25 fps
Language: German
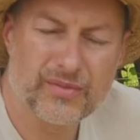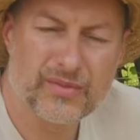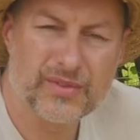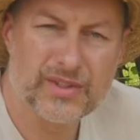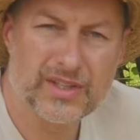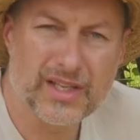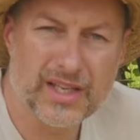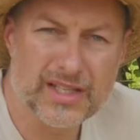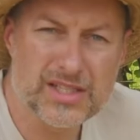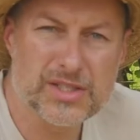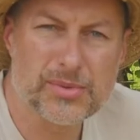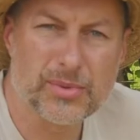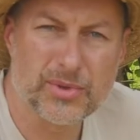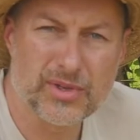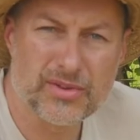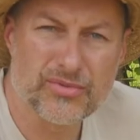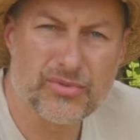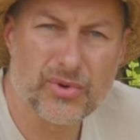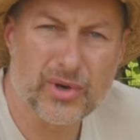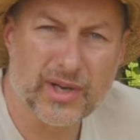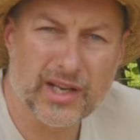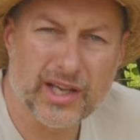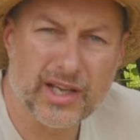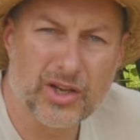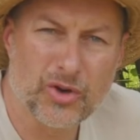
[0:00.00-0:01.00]
Jetzt, wo die
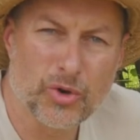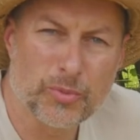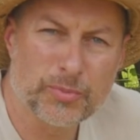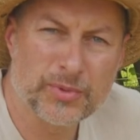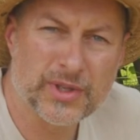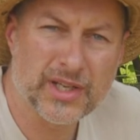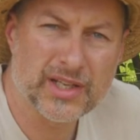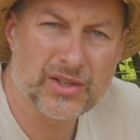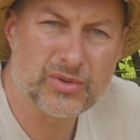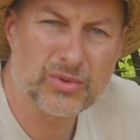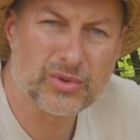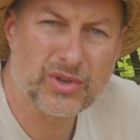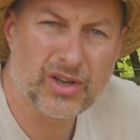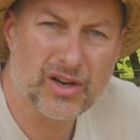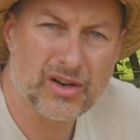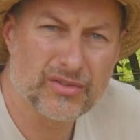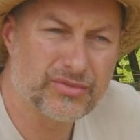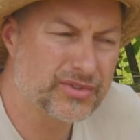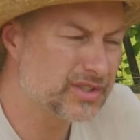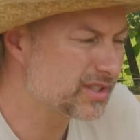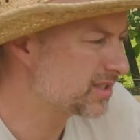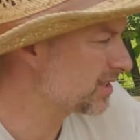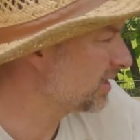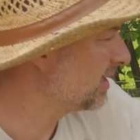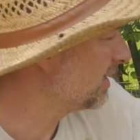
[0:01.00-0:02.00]
vordere Abdeckung drauf
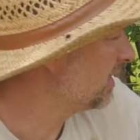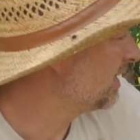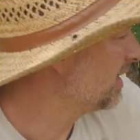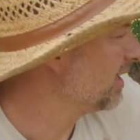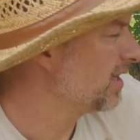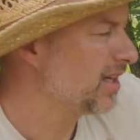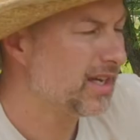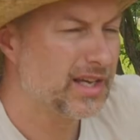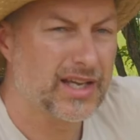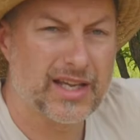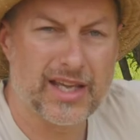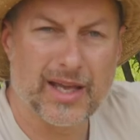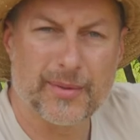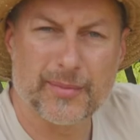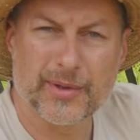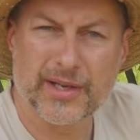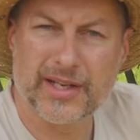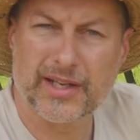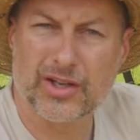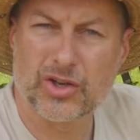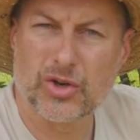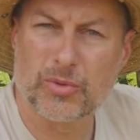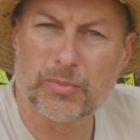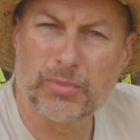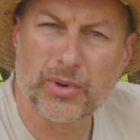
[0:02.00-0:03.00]
ist, können wir
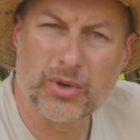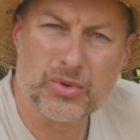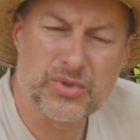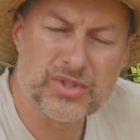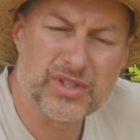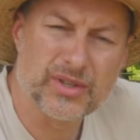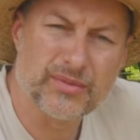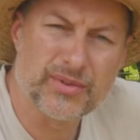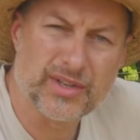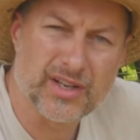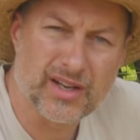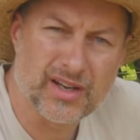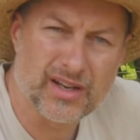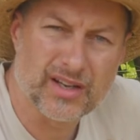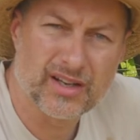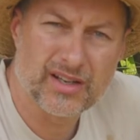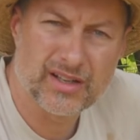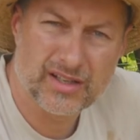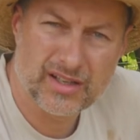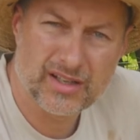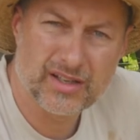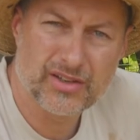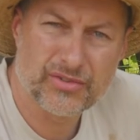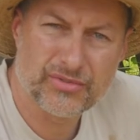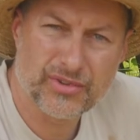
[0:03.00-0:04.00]
den Komposter wieder
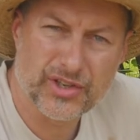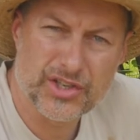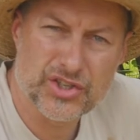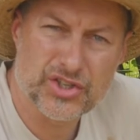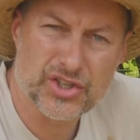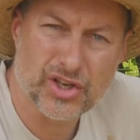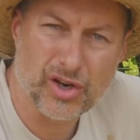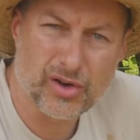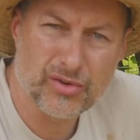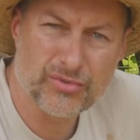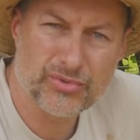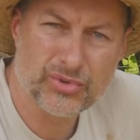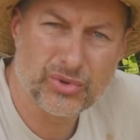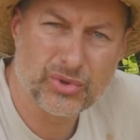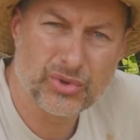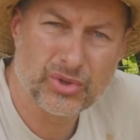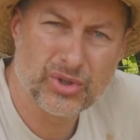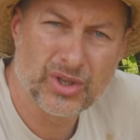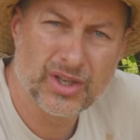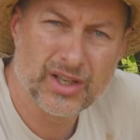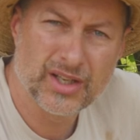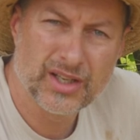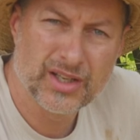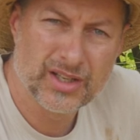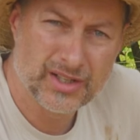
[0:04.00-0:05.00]
frisch auffüllen.
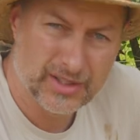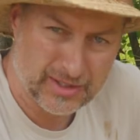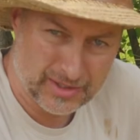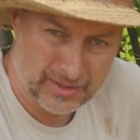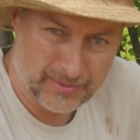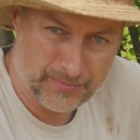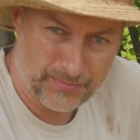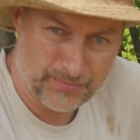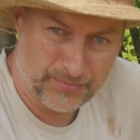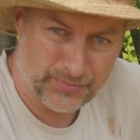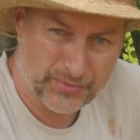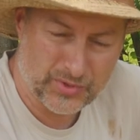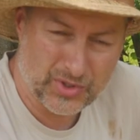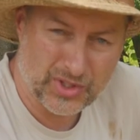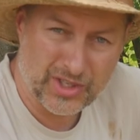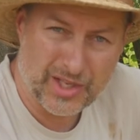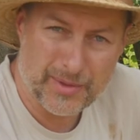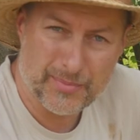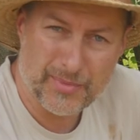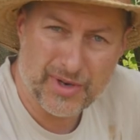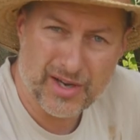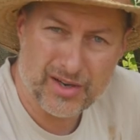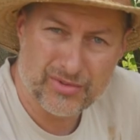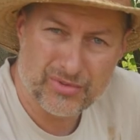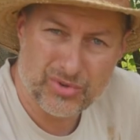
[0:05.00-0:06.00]
Dann nehmen
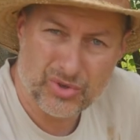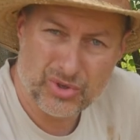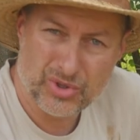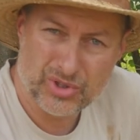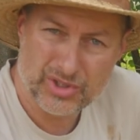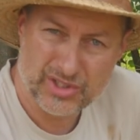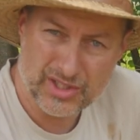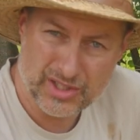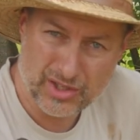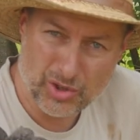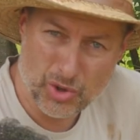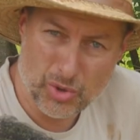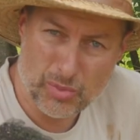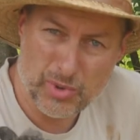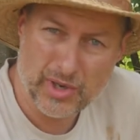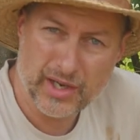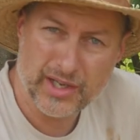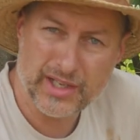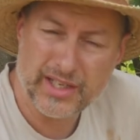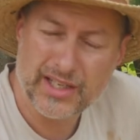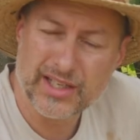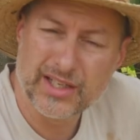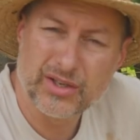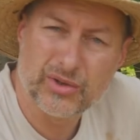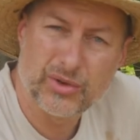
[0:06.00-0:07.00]
wir einfach den
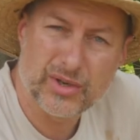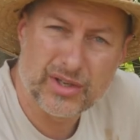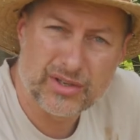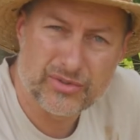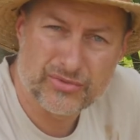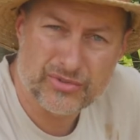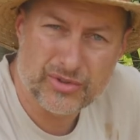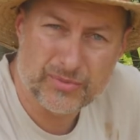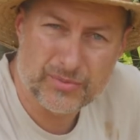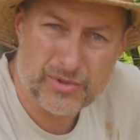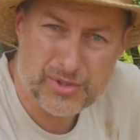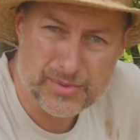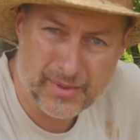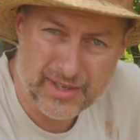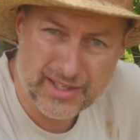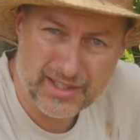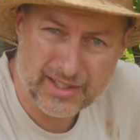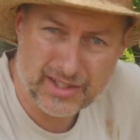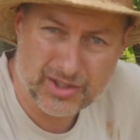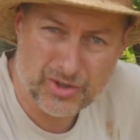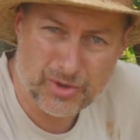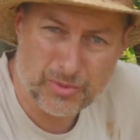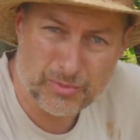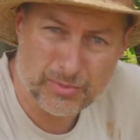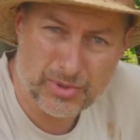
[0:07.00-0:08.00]
oberen Inhalt vom zweiten
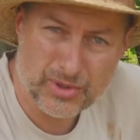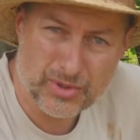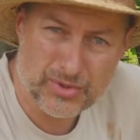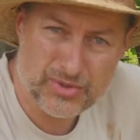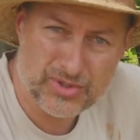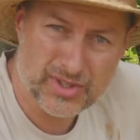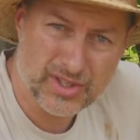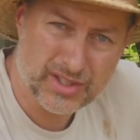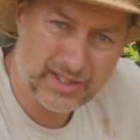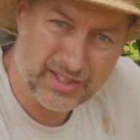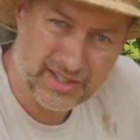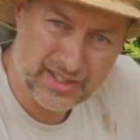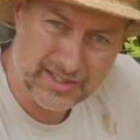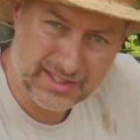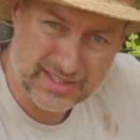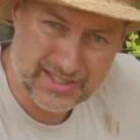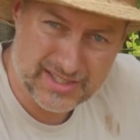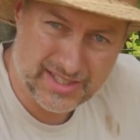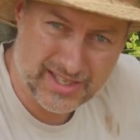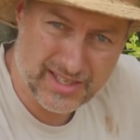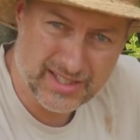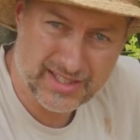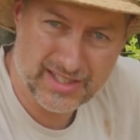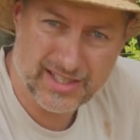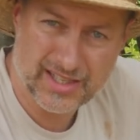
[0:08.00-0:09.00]
Komposter, dann das
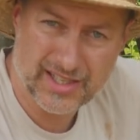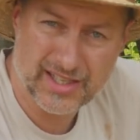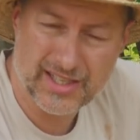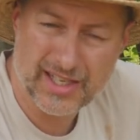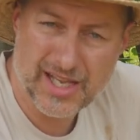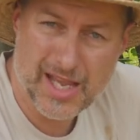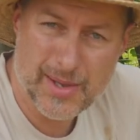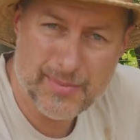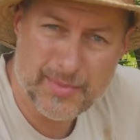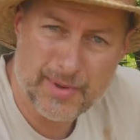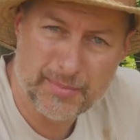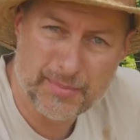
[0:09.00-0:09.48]
eine immer